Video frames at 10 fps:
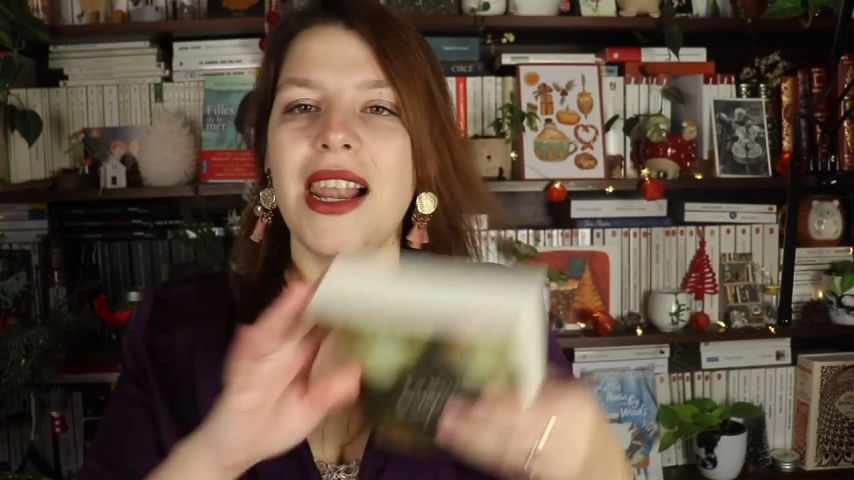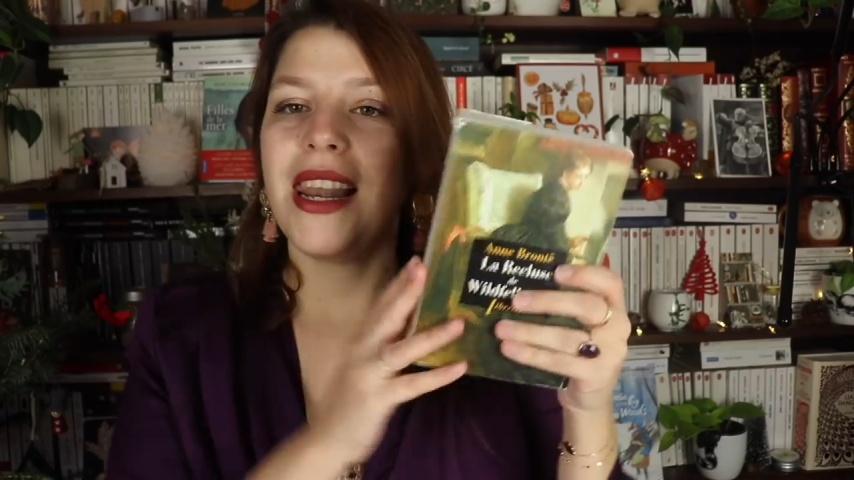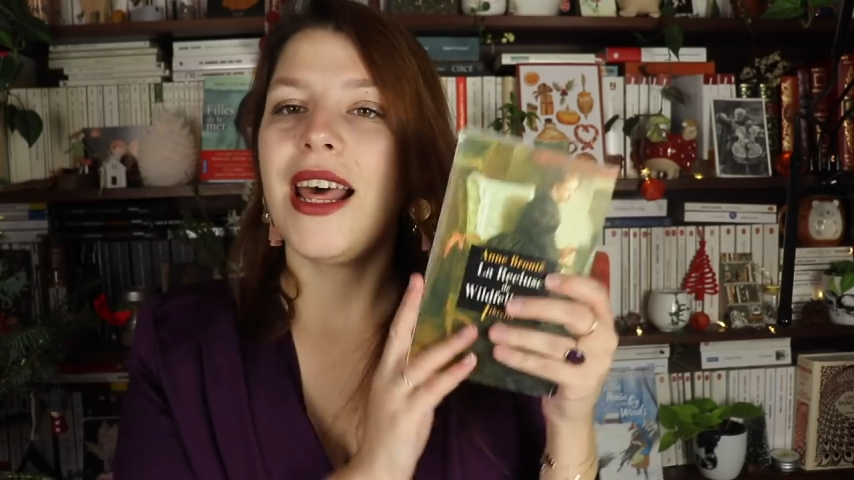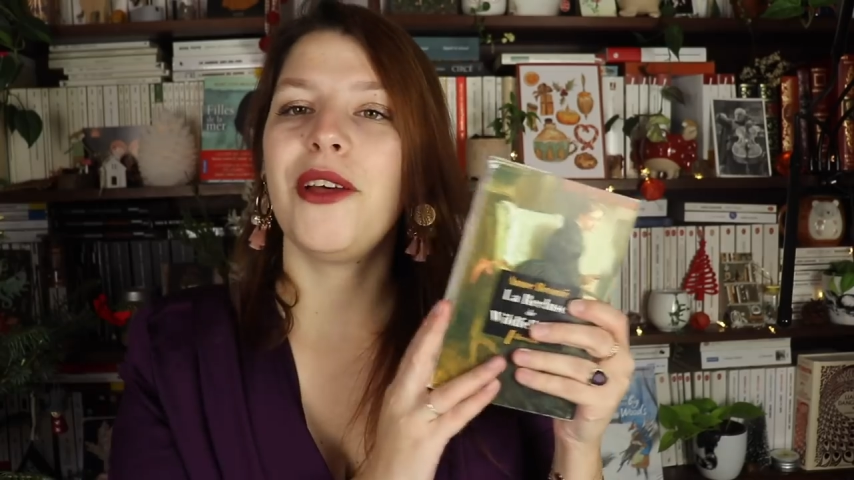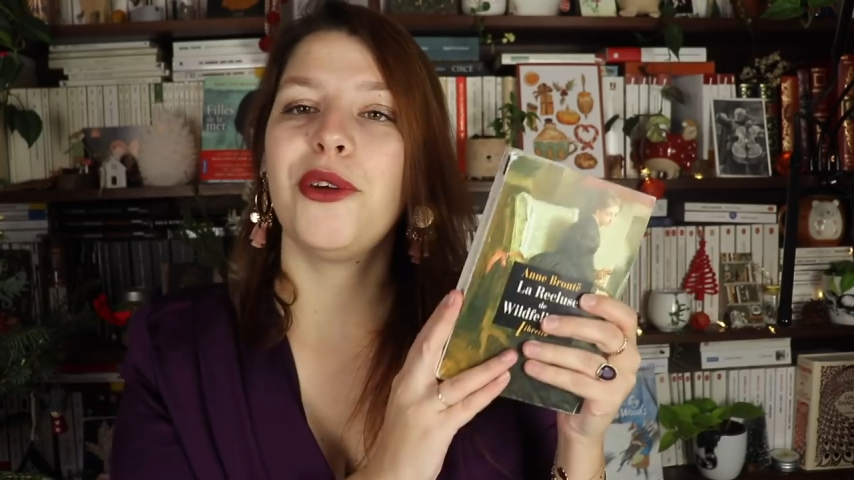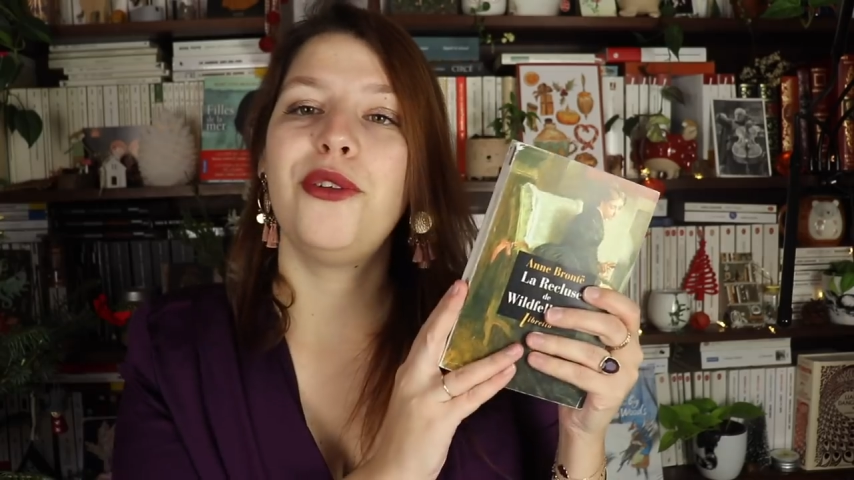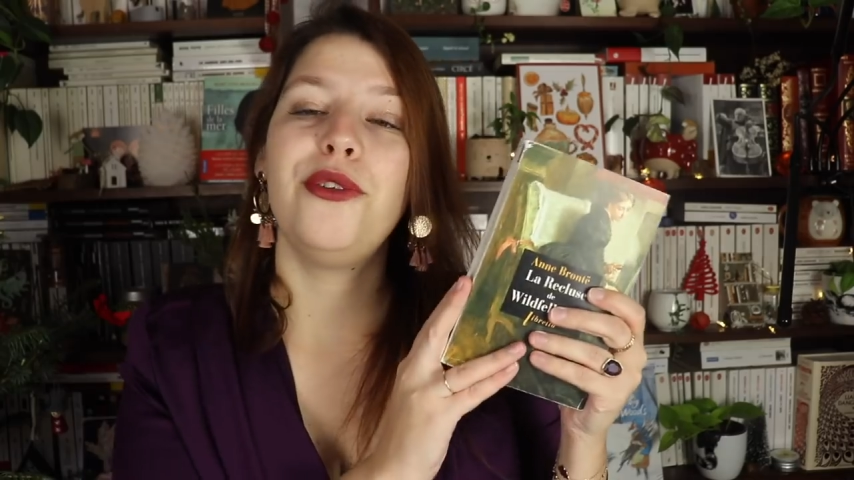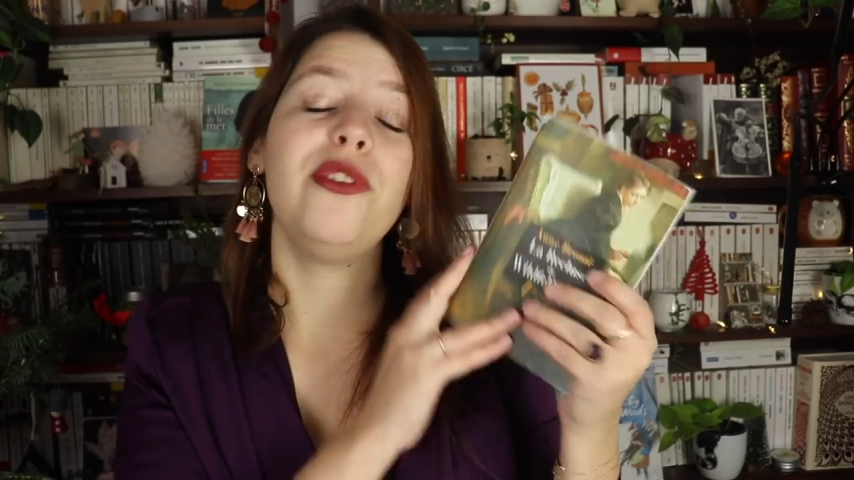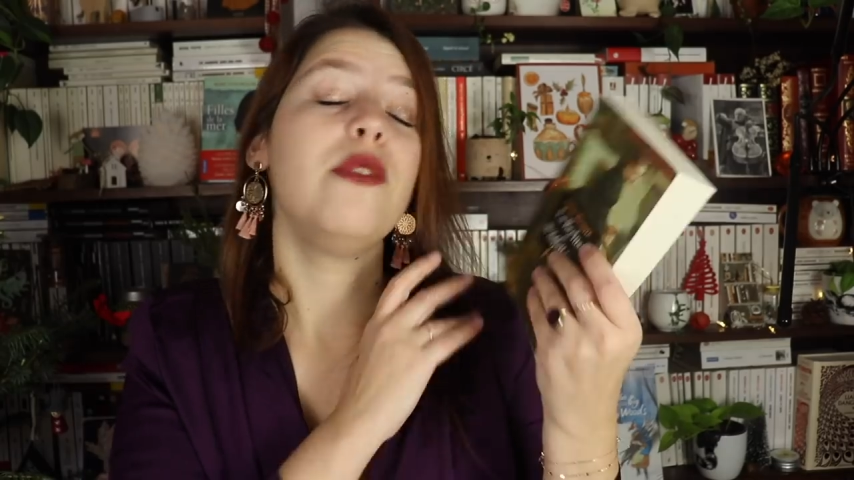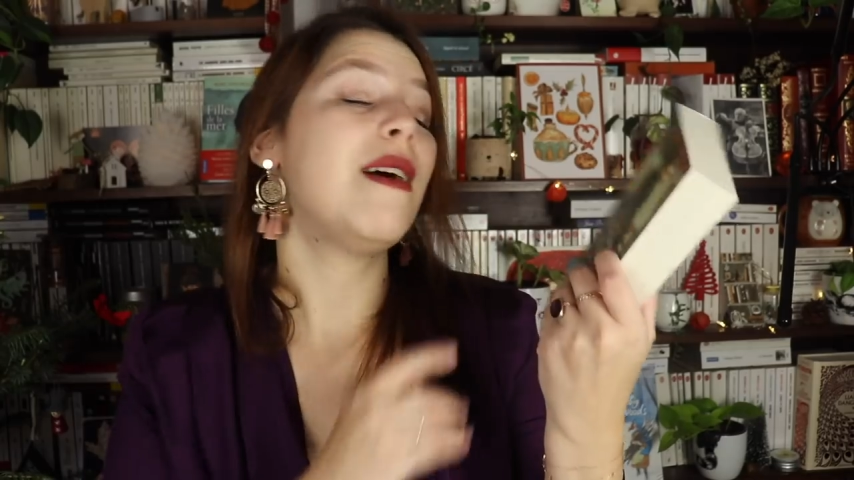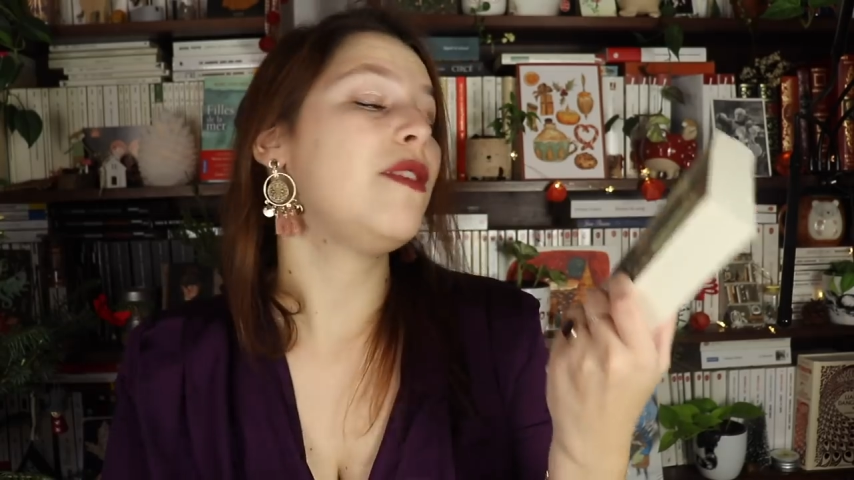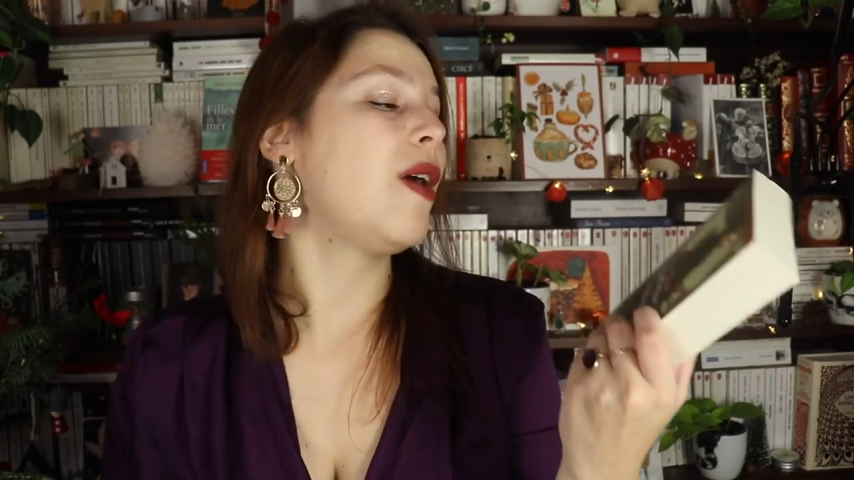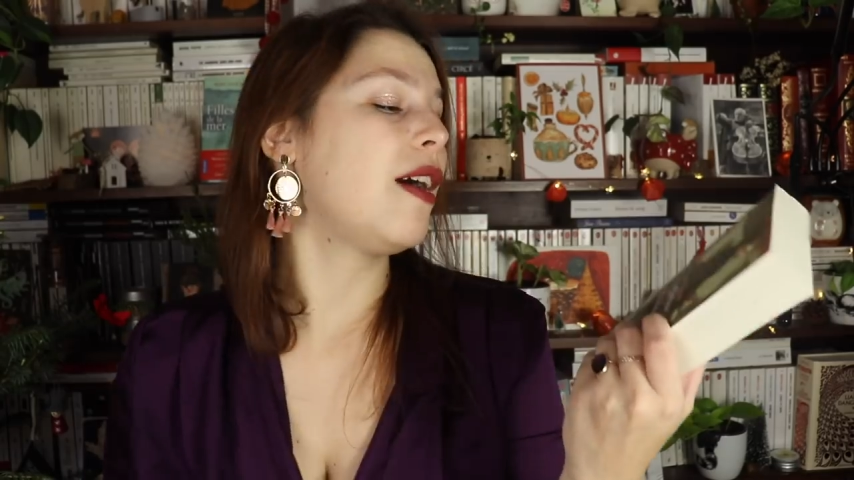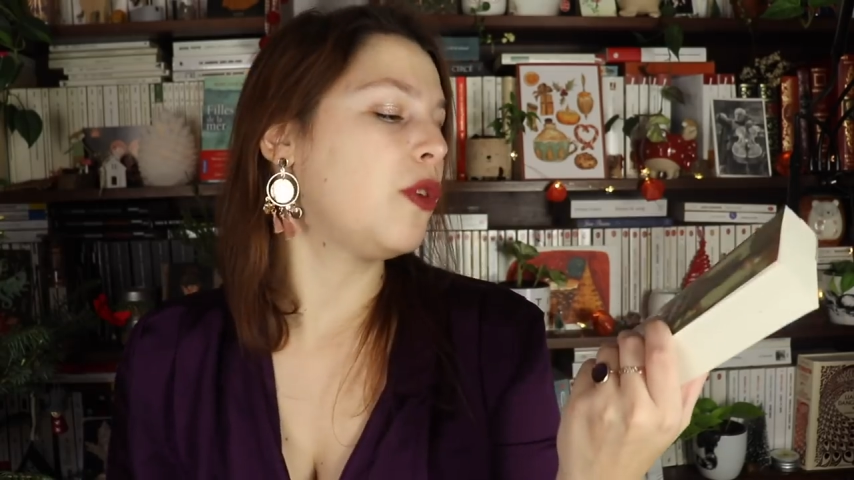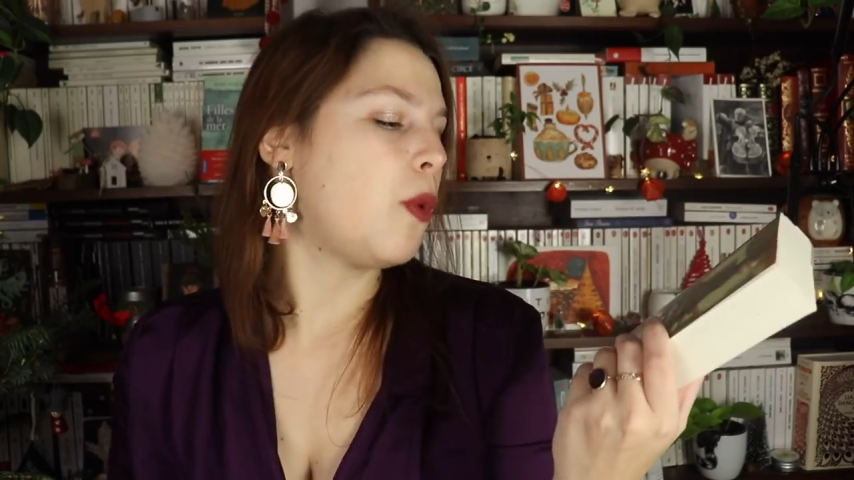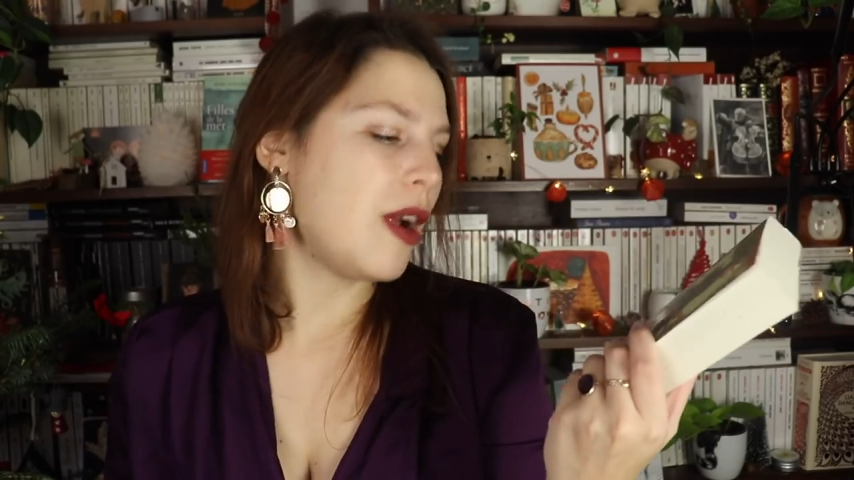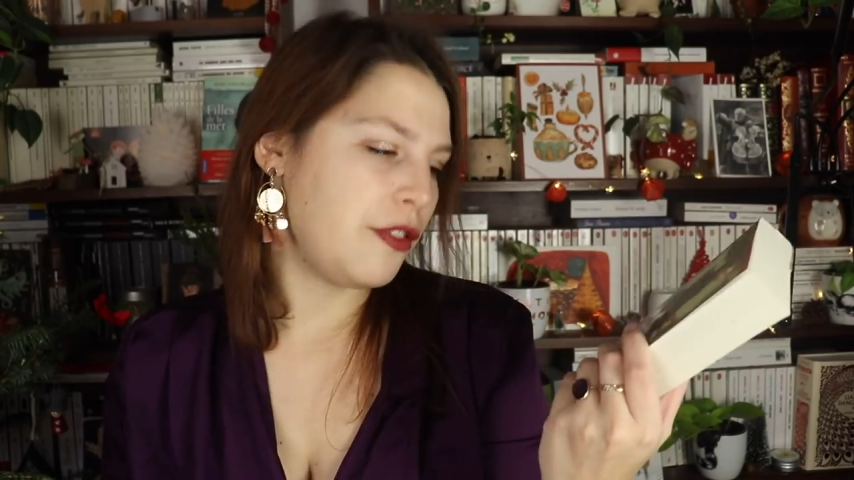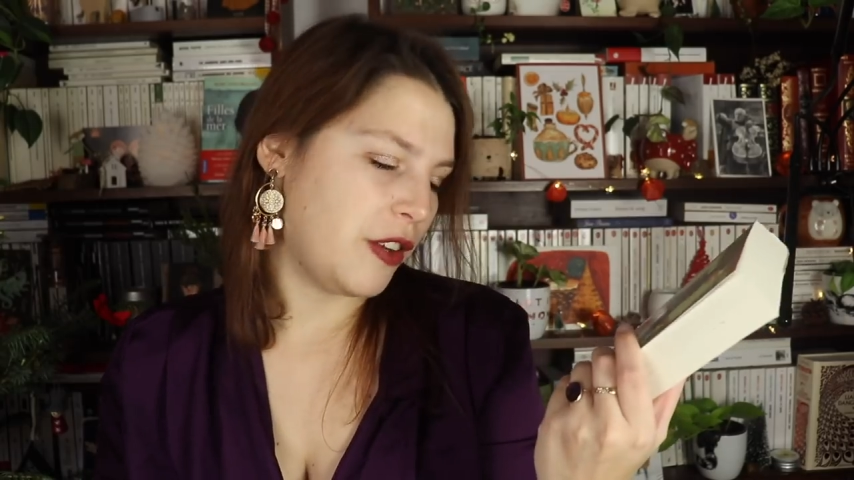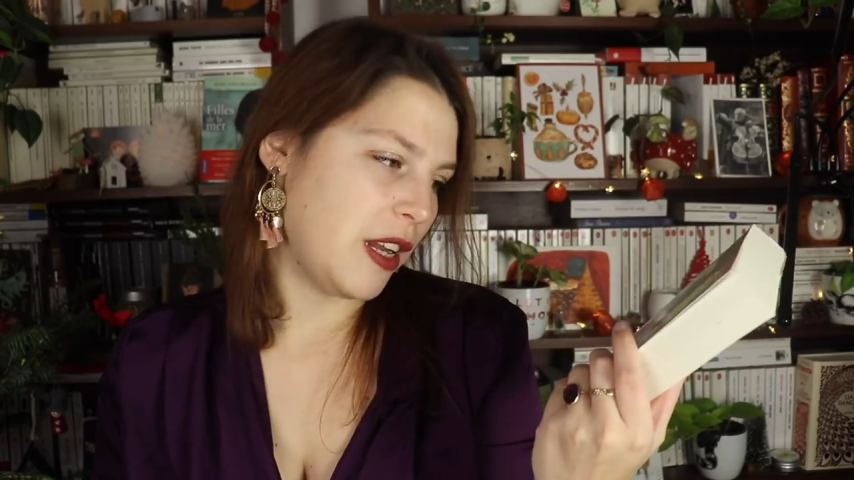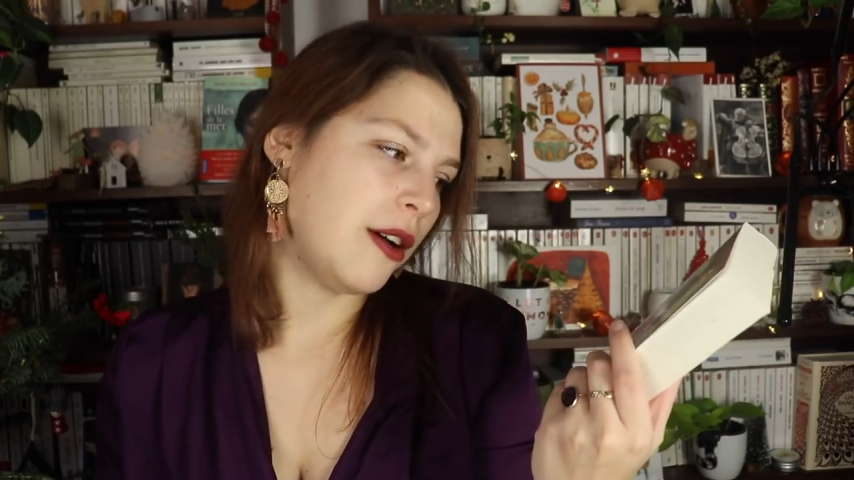La Recluse du manoir de
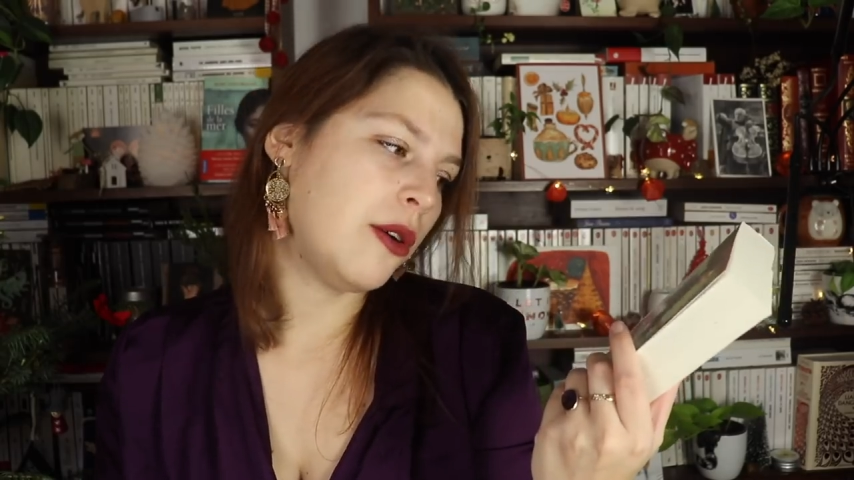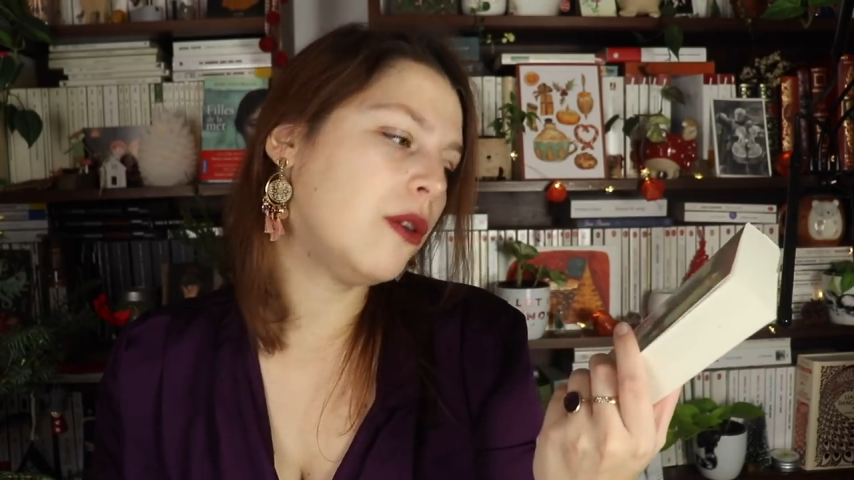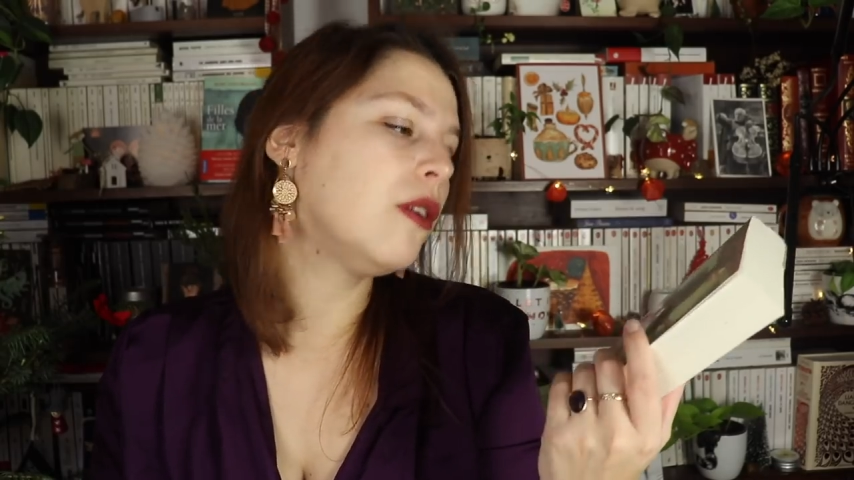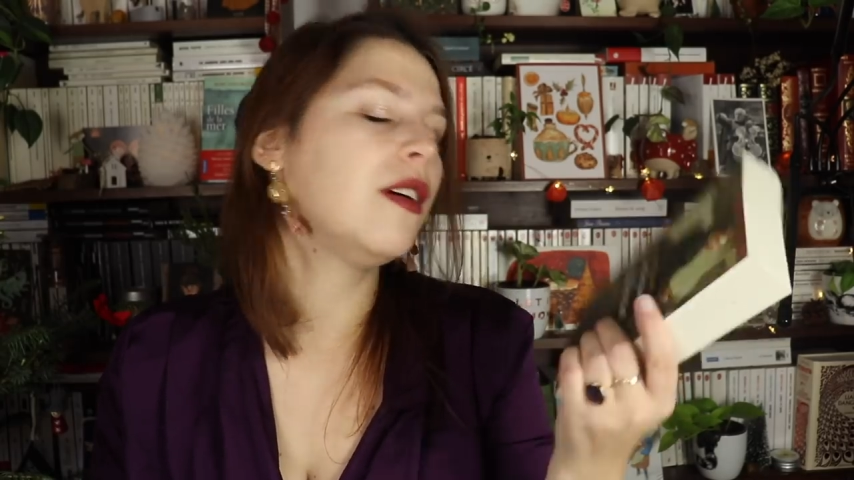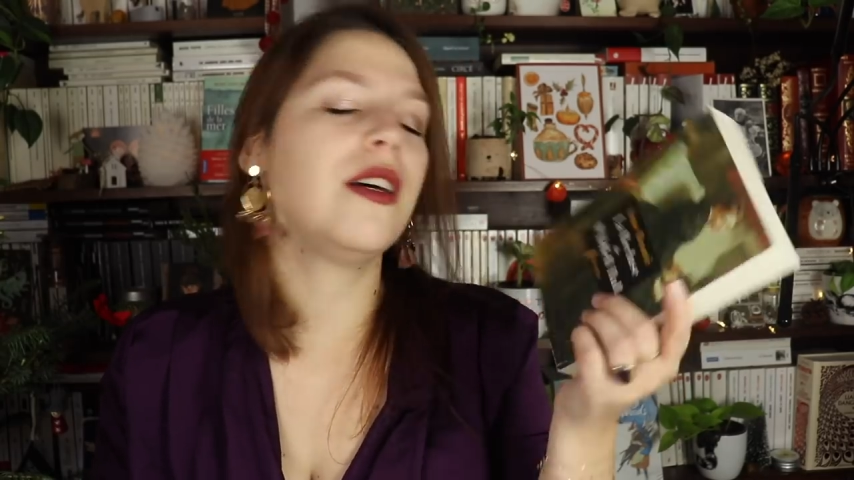Wildfell Hall,